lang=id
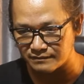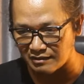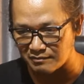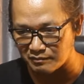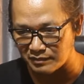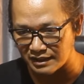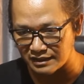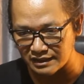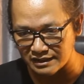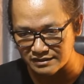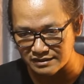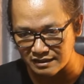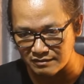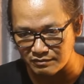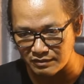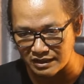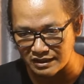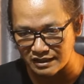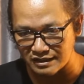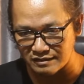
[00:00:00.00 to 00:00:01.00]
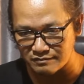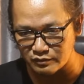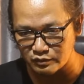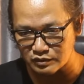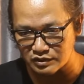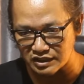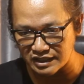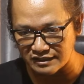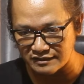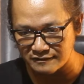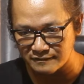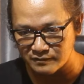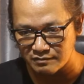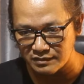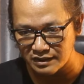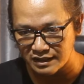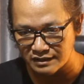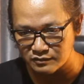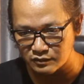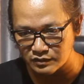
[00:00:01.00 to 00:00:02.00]
Tampak Kaisang Pangarep usai
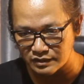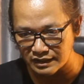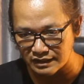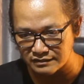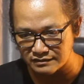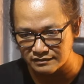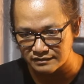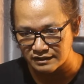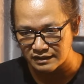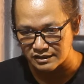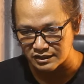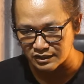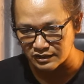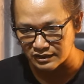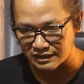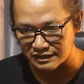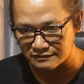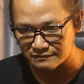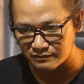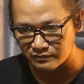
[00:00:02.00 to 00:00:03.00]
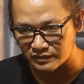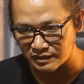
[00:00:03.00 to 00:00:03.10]
melakukan salat